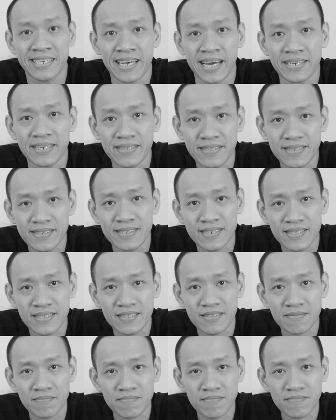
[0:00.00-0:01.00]
như vậy?
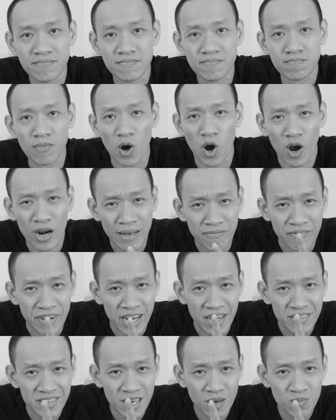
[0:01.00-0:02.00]
Bọn họ làm
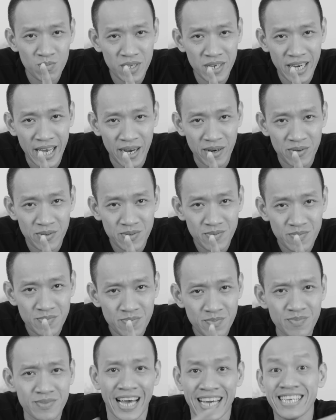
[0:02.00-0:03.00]
việc ở những công ty nào?
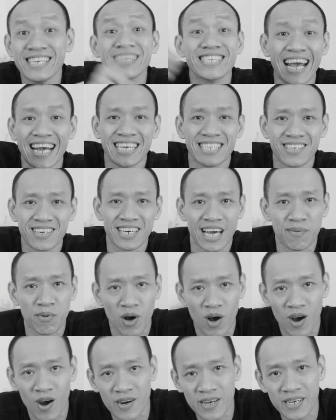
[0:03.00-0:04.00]
Tẩy chay tất cả
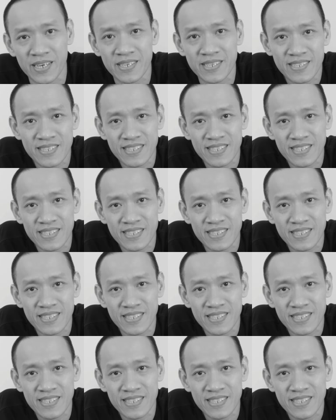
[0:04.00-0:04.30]
bọn họ đi.